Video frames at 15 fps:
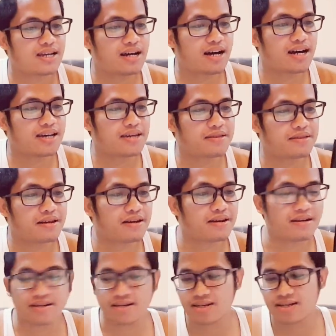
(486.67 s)
Hi
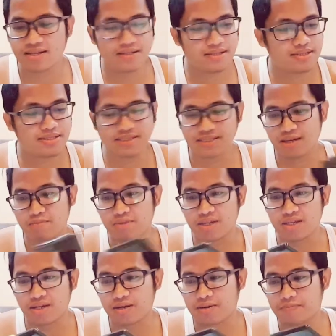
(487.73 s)
there, sabi niya.